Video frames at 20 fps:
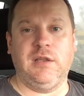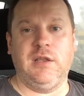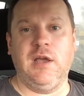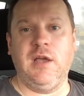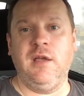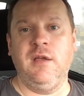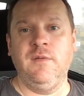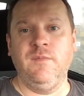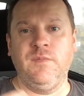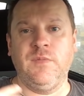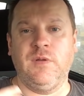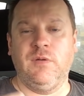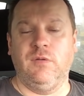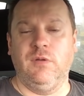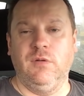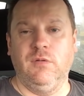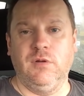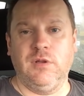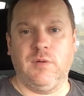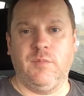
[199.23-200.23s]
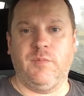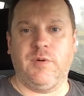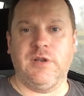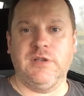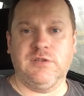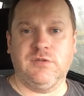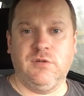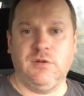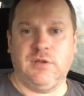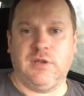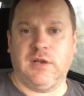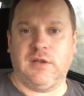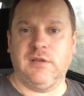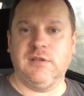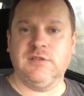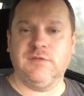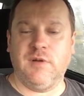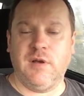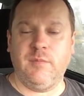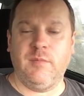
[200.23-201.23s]
когда у него там происходит так
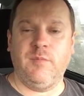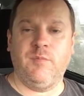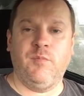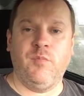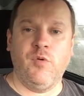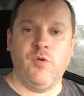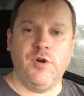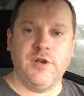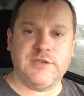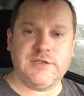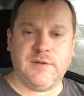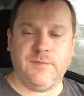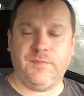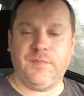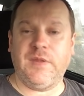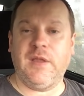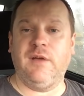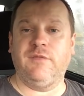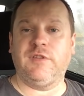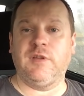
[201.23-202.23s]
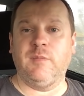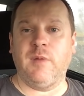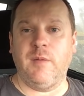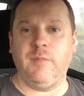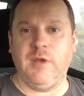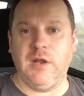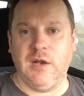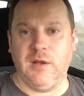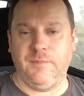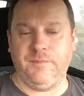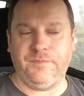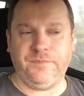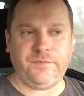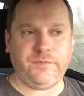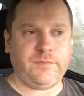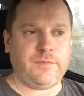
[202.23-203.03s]
называемый поиск автомобиля.